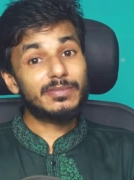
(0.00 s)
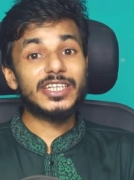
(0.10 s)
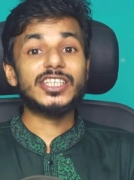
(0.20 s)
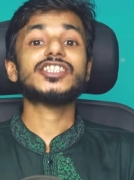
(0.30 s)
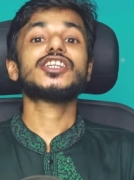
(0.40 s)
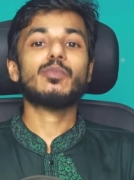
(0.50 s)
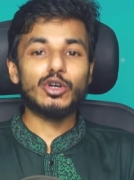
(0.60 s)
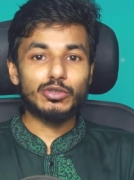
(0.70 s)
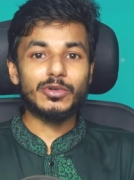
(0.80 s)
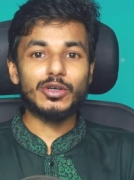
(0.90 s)
ফিল্ম ইন্ডাস্ট্রির
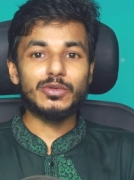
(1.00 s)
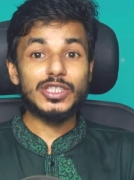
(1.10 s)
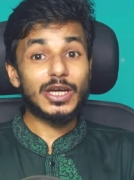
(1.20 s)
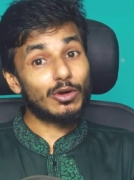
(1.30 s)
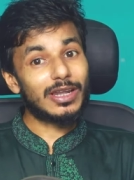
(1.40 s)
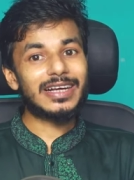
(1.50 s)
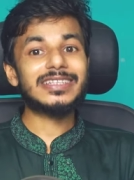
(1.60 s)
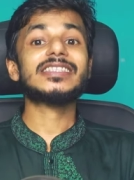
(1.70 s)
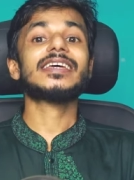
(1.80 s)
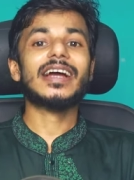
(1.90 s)
বর্তমান অবস্থা কলা
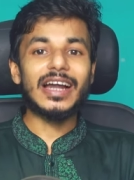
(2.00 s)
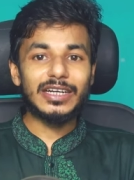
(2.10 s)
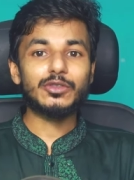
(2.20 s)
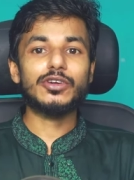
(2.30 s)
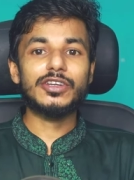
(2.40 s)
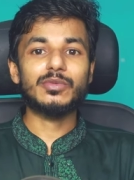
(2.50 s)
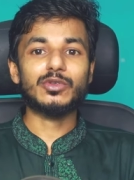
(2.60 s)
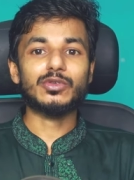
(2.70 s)
গাছ দিয়ে খাট তৈরির